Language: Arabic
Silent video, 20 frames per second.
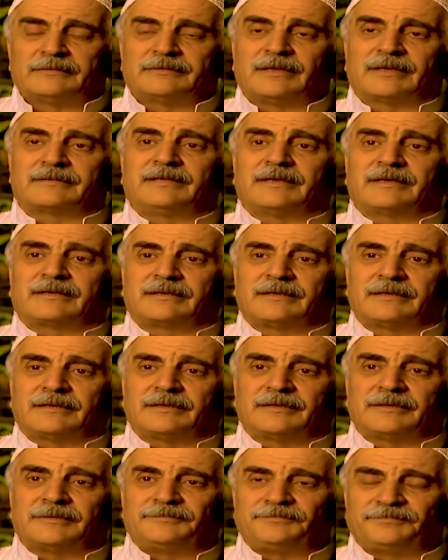تختك
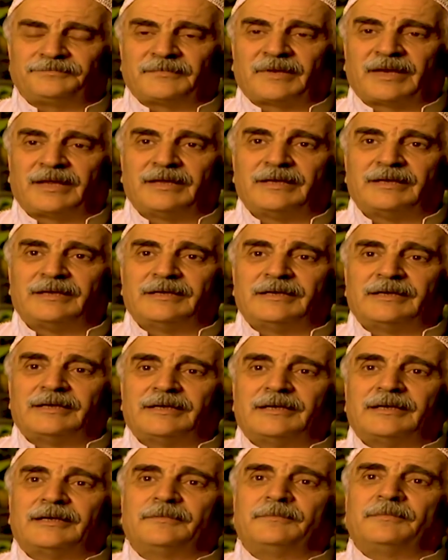آه،
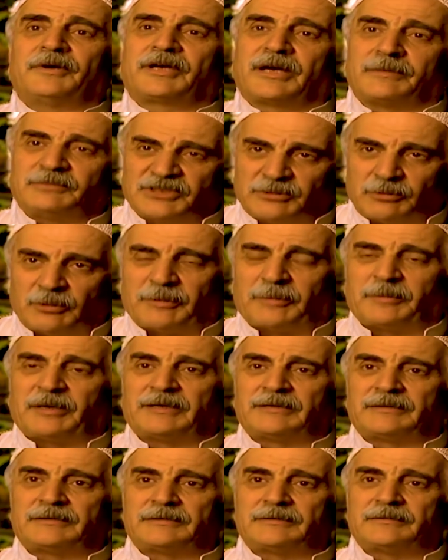بكره بنجيبها
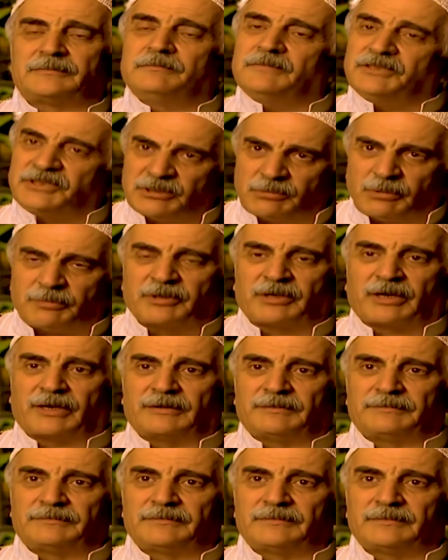بابا بنجيبها
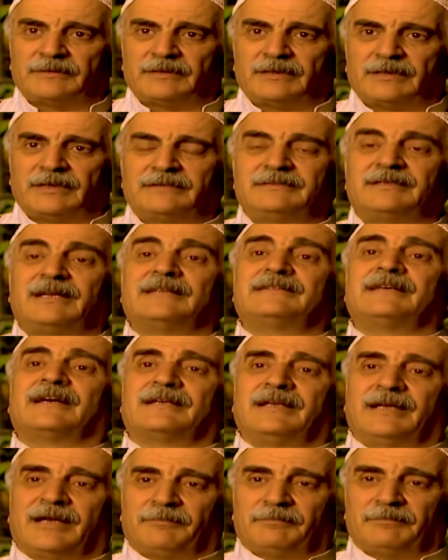بكره انت لا
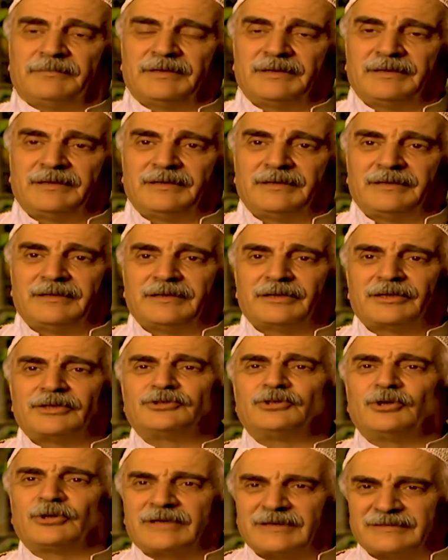تاكلي هم
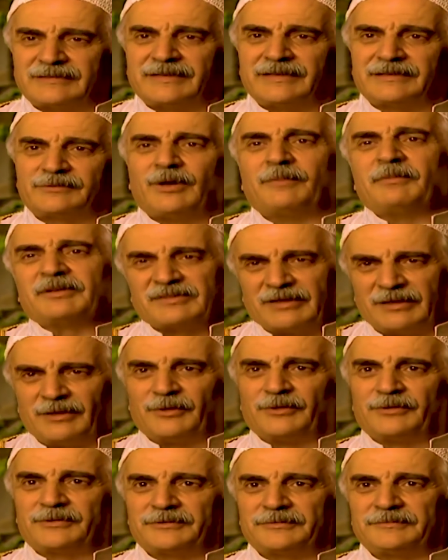رجله انكسرت وعم
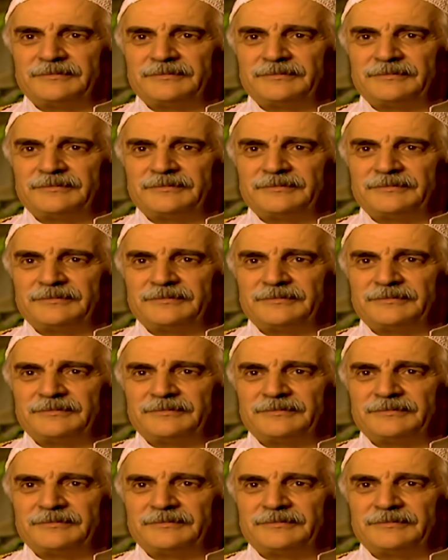نصلحه